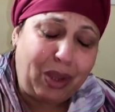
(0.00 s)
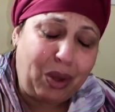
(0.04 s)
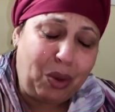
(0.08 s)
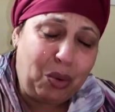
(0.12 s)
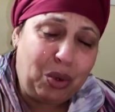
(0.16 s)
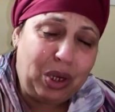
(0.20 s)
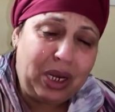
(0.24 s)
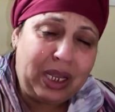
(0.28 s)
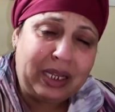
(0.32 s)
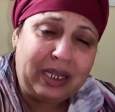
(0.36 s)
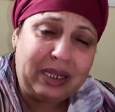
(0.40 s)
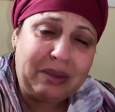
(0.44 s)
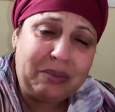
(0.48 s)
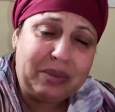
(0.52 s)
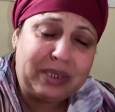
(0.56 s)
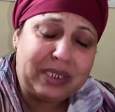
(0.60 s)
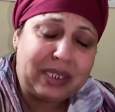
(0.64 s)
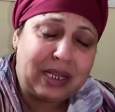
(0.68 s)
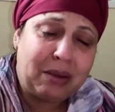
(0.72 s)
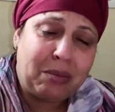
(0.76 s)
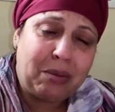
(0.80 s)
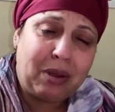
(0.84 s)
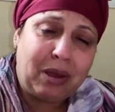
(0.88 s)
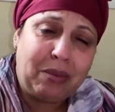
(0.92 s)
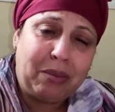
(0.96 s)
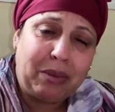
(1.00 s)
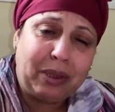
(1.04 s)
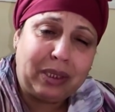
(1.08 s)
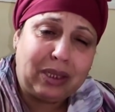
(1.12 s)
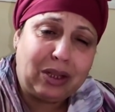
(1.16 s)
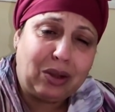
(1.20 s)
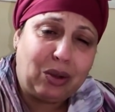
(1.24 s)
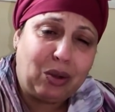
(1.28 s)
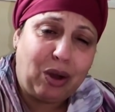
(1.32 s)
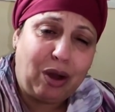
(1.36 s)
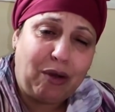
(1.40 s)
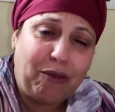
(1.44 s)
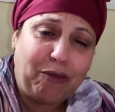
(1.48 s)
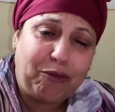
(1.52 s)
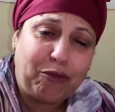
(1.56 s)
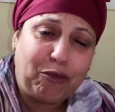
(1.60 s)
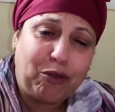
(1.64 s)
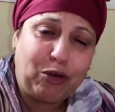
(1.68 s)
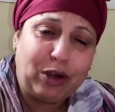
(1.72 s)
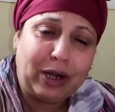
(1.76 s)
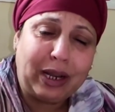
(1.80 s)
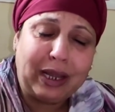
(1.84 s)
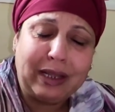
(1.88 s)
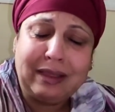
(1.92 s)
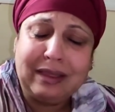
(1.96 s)
ولكن بسبب هاد
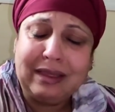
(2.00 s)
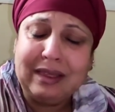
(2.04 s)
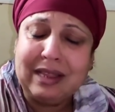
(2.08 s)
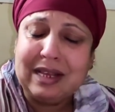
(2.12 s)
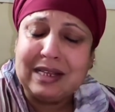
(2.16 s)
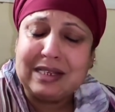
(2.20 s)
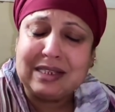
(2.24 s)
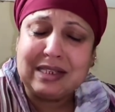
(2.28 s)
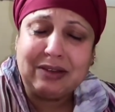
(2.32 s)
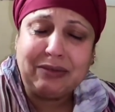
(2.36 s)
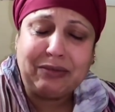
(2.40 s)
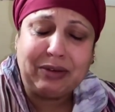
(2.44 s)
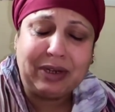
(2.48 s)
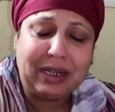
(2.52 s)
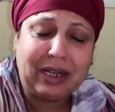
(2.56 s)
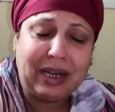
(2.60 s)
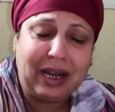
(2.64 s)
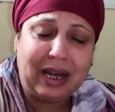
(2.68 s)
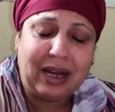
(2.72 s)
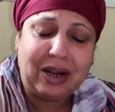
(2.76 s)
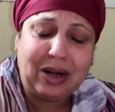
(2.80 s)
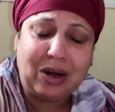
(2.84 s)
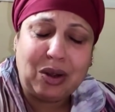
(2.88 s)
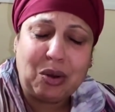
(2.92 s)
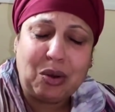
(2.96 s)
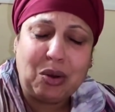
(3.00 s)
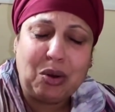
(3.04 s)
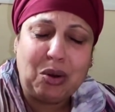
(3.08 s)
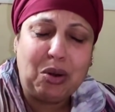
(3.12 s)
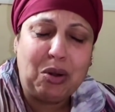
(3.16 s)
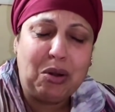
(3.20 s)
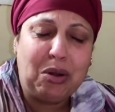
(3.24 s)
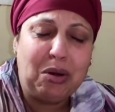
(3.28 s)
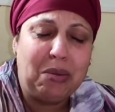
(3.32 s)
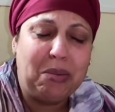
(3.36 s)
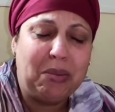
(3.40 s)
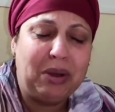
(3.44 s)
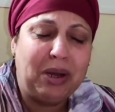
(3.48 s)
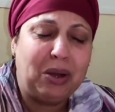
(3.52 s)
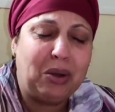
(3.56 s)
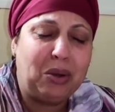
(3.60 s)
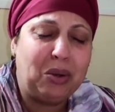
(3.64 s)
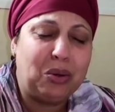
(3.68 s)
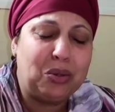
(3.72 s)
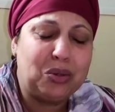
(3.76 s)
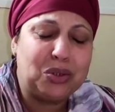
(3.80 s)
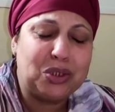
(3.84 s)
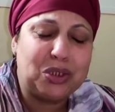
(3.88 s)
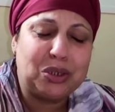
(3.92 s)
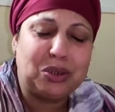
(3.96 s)
الكوافور هاد الناس اللي في الكارة كلهم
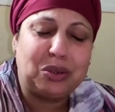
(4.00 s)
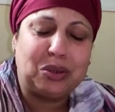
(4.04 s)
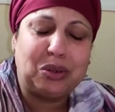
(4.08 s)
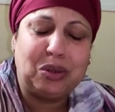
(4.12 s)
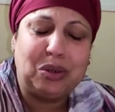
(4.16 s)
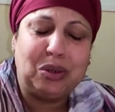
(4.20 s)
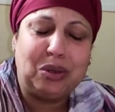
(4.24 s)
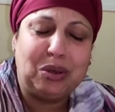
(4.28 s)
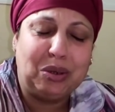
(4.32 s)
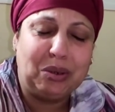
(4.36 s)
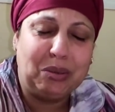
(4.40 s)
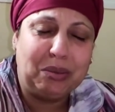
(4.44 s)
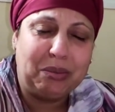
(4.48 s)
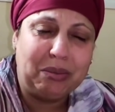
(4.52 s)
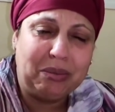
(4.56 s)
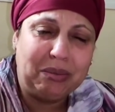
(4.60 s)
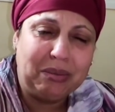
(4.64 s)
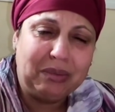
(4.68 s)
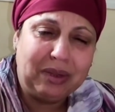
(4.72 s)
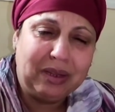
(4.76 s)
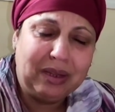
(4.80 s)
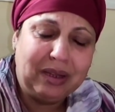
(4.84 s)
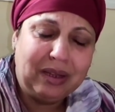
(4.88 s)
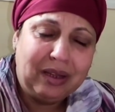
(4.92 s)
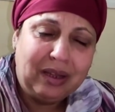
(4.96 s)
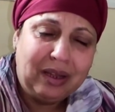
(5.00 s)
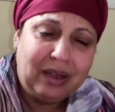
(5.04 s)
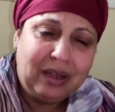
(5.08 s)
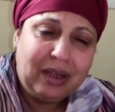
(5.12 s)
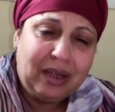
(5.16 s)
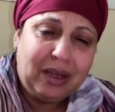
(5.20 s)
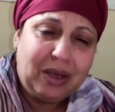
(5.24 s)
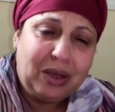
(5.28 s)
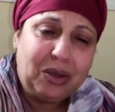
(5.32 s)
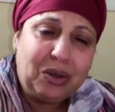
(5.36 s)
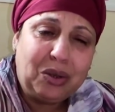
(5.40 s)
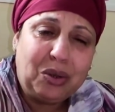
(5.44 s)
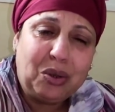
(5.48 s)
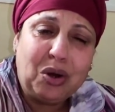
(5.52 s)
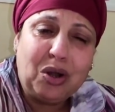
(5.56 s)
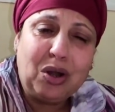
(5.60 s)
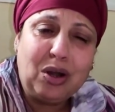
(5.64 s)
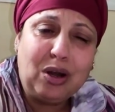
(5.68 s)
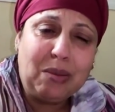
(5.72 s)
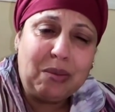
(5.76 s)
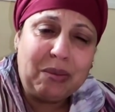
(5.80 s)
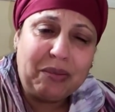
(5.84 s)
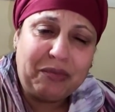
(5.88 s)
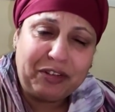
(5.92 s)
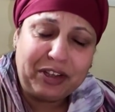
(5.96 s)
اخوتي كلهم
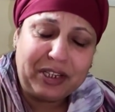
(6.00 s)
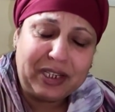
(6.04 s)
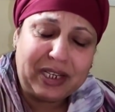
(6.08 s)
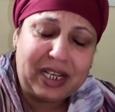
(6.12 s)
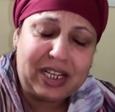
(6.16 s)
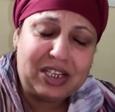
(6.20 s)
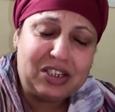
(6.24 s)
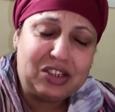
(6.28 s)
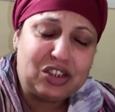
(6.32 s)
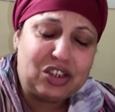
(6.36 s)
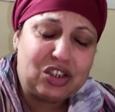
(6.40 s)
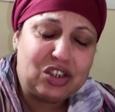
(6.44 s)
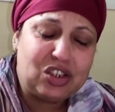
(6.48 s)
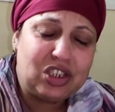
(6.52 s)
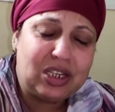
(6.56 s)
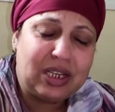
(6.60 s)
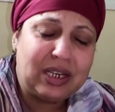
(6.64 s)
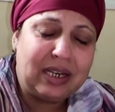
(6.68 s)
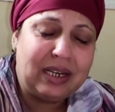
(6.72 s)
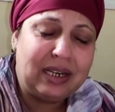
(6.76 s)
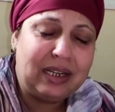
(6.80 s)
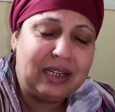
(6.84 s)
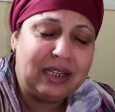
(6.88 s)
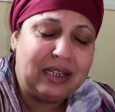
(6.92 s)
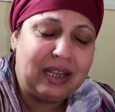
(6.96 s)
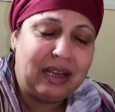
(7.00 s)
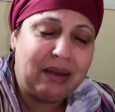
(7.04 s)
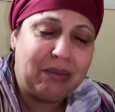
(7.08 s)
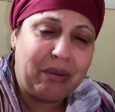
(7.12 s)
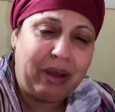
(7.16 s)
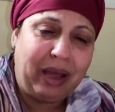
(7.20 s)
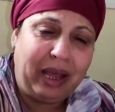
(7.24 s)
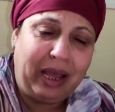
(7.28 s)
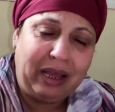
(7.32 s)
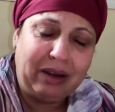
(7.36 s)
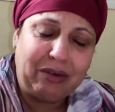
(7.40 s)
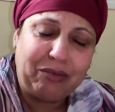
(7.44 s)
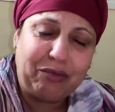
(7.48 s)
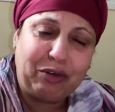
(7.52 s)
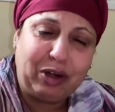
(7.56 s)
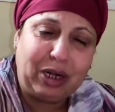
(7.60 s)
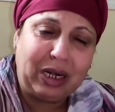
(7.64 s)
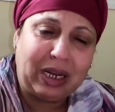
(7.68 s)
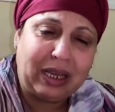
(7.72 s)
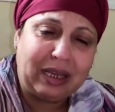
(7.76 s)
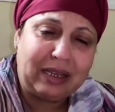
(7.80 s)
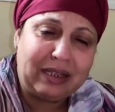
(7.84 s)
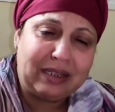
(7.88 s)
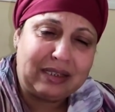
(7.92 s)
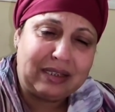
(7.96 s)
كلهم فين كنسجل انا دابا عارف
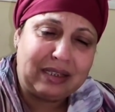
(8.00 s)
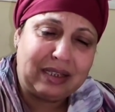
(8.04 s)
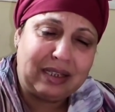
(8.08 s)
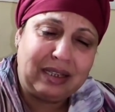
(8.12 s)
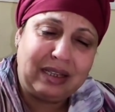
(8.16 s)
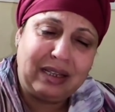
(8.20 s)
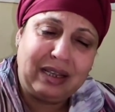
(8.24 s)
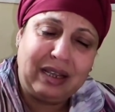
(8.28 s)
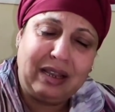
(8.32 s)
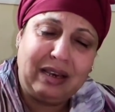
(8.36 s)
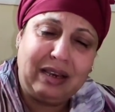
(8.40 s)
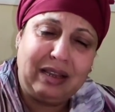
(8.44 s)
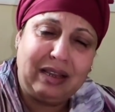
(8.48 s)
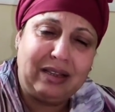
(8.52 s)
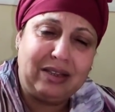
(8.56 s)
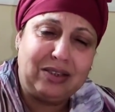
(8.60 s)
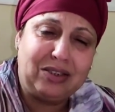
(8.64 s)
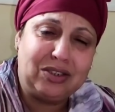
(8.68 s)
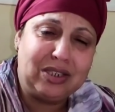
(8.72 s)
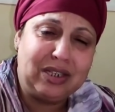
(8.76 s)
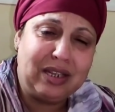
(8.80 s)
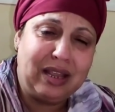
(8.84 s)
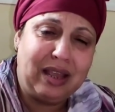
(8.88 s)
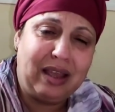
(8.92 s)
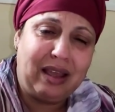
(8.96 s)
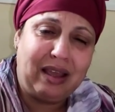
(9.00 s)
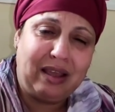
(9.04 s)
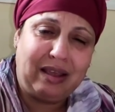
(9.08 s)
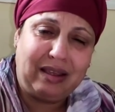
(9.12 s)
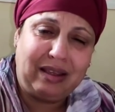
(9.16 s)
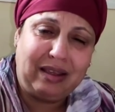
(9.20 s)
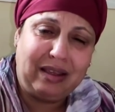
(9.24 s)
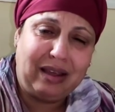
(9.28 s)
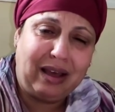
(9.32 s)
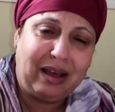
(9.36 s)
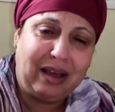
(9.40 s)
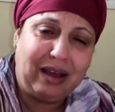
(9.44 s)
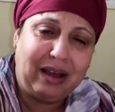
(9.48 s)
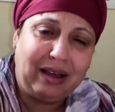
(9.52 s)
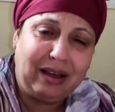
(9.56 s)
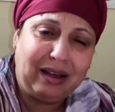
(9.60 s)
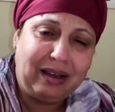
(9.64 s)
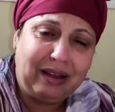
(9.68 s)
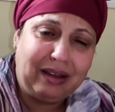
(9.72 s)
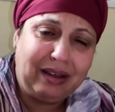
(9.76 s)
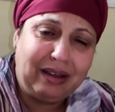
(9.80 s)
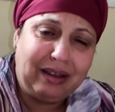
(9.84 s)
القصه ديالي اشنا هي